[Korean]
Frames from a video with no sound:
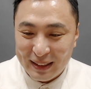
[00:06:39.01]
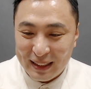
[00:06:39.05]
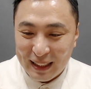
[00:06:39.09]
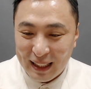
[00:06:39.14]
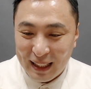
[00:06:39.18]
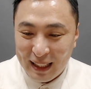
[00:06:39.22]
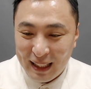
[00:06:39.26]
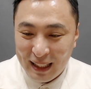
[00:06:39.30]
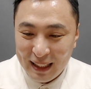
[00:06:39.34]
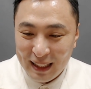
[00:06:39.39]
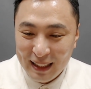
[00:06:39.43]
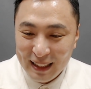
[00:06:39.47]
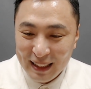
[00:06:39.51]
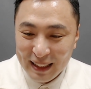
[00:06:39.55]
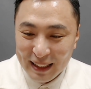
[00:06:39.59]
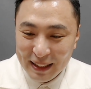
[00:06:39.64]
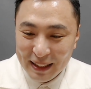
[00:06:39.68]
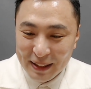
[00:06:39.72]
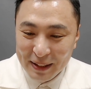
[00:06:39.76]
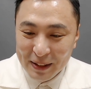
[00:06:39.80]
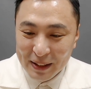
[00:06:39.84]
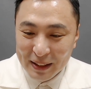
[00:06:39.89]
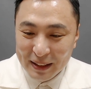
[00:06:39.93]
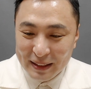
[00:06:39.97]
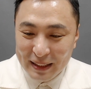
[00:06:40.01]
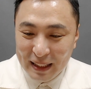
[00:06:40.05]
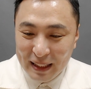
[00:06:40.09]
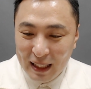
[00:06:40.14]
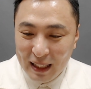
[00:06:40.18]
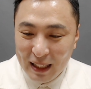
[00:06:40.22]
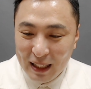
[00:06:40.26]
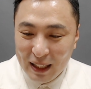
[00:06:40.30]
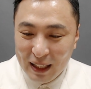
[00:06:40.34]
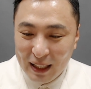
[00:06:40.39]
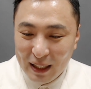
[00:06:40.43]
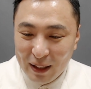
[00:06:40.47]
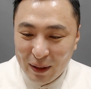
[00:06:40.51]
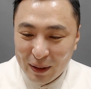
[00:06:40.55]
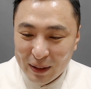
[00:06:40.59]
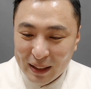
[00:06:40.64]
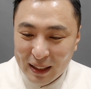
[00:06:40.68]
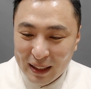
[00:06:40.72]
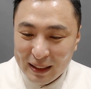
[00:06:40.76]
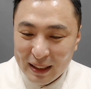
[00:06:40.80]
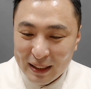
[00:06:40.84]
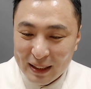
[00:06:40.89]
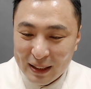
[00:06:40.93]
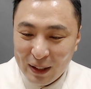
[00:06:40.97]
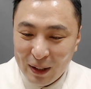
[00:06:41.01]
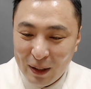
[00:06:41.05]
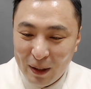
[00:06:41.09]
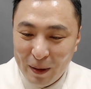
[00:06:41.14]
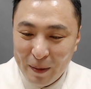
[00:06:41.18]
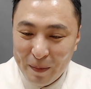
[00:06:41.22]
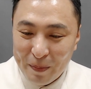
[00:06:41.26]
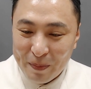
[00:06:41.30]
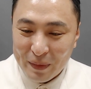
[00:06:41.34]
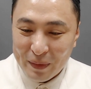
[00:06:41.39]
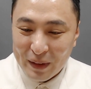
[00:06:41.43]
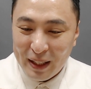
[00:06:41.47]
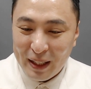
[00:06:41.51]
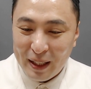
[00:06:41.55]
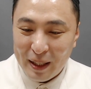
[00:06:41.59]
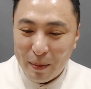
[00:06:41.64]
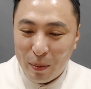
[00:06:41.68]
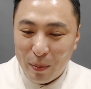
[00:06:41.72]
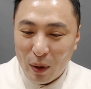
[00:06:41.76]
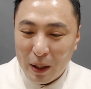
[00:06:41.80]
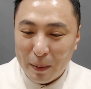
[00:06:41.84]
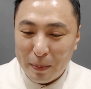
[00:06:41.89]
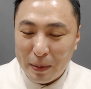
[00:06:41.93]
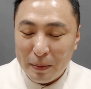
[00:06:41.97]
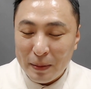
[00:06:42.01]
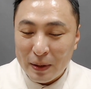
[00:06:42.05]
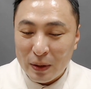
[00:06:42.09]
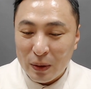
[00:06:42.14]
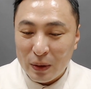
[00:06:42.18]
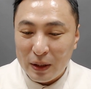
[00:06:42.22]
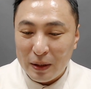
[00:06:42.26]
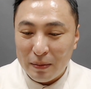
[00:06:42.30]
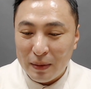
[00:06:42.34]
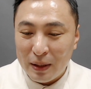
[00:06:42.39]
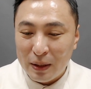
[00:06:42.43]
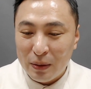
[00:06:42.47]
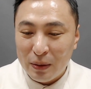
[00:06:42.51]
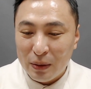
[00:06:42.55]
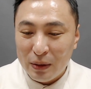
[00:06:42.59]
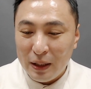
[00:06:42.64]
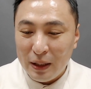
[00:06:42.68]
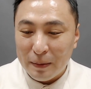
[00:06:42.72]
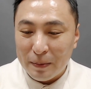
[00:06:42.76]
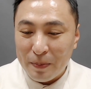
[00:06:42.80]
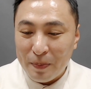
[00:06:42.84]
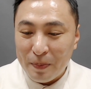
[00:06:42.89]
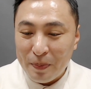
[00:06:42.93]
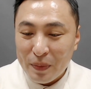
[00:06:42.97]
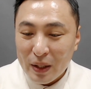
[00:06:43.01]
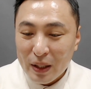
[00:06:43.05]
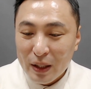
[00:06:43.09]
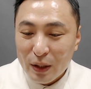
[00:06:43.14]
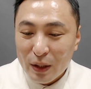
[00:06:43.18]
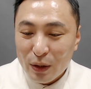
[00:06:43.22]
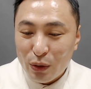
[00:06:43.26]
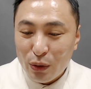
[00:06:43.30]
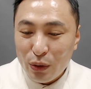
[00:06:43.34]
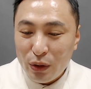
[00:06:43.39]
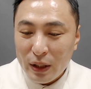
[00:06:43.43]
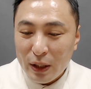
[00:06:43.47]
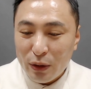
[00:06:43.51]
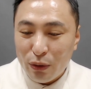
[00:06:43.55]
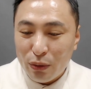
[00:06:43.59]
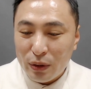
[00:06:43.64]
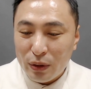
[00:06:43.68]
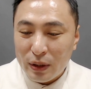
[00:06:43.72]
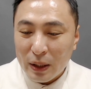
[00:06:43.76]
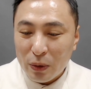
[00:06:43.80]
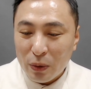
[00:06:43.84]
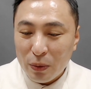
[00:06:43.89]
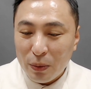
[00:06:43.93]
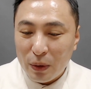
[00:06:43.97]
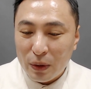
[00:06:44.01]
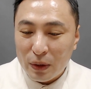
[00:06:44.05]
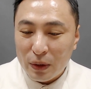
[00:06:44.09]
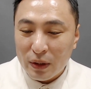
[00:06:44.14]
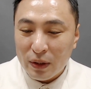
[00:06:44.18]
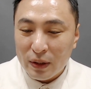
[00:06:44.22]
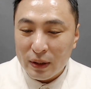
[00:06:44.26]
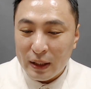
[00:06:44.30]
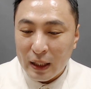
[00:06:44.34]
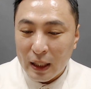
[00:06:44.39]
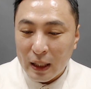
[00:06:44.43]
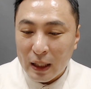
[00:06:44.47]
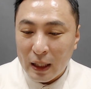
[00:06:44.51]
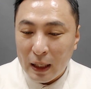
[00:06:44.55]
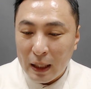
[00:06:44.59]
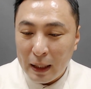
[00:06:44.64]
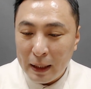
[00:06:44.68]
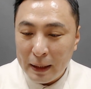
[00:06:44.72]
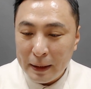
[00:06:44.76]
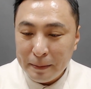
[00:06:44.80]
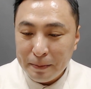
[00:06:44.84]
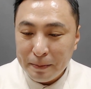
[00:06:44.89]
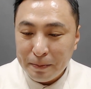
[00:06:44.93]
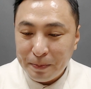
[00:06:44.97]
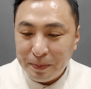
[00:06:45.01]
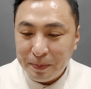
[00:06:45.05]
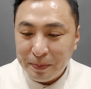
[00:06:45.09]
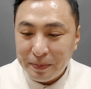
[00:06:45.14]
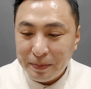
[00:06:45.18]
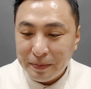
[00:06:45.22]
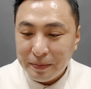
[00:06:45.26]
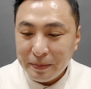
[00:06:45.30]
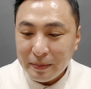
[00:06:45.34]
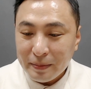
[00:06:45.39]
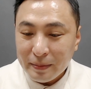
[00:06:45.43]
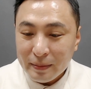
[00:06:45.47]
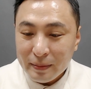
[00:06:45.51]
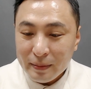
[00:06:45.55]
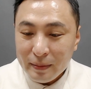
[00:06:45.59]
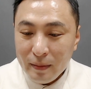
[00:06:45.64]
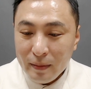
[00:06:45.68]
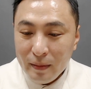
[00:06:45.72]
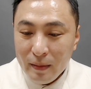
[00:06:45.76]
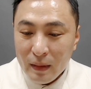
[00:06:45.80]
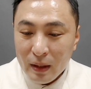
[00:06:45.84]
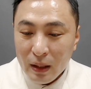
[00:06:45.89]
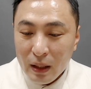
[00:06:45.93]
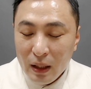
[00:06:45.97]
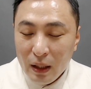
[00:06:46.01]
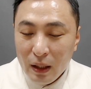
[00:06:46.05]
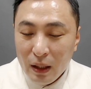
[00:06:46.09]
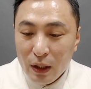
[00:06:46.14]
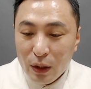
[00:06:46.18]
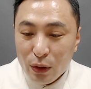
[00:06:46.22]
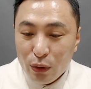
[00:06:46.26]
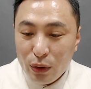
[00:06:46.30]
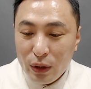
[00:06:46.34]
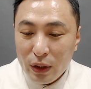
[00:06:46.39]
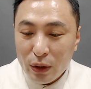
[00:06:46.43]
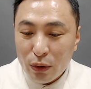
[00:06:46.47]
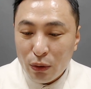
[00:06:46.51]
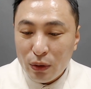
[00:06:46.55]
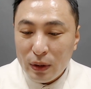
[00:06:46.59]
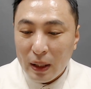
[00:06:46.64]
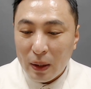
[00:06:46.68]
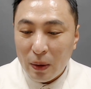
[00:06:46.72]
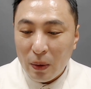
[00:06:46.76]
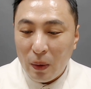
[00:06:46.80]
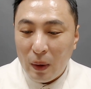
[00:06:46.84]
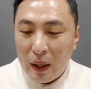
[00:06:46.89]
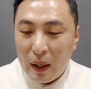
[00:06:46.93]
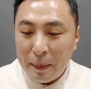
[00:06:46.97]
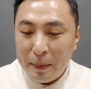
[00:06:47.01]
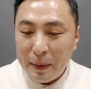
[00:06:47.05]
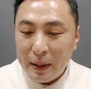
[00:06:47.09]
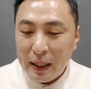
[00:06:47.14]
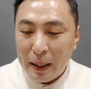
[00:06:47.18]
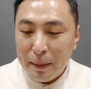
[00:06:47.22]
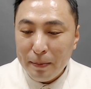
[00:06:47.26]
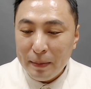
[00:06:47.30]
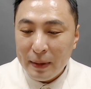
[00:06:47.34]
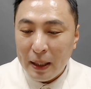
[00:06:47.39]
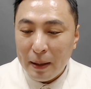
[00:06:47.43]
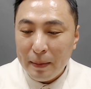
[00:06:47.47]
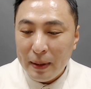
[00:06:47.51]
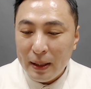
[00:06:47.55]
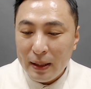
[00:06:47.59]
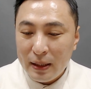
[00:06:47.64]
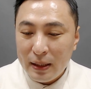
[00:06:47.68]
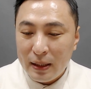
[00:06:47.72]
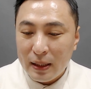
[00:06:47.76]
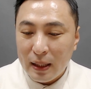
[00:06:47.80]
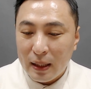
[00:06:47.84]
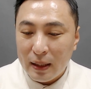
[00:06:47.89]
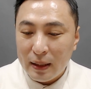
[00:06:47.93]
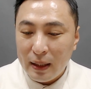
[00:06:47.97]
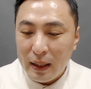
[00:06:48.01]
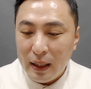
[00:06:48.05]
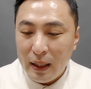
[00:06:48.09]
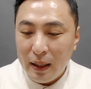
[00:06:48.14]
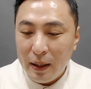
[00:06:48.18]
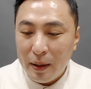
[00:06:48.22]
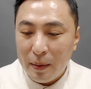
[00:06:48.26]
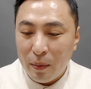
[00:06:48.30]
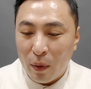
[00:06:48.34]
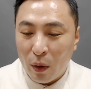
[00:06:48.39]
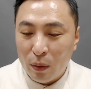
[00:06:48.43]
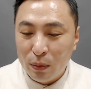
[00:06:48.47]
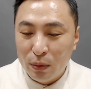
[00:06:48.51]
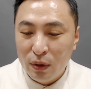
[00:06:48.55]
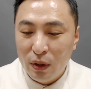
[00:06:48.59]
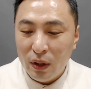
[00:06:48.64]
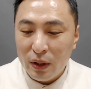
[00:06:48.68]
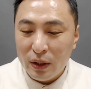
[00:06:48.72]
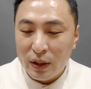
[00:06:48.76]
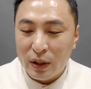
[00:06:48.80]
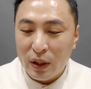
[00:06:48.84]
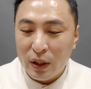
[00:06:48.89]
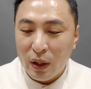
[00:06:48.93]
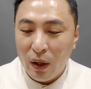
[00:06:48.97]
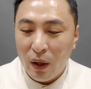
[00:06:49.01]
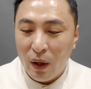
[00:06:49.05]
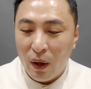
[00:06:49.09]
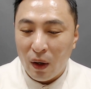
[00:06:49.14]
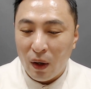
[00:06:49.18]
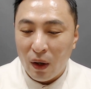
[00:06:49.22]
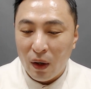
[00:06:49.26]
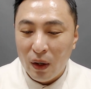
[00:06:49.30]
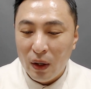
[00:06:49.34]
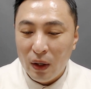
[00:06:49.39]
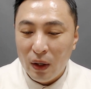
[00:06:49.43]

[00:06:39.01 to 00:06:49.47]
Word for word: 자, 자, 어디까지 했어요? 예, 보랏빛 미소님, 멘토님, 주식의 주자도 모르는 제가 주식 투자로 앞이 캄캄한 시간에 머물러 있어요.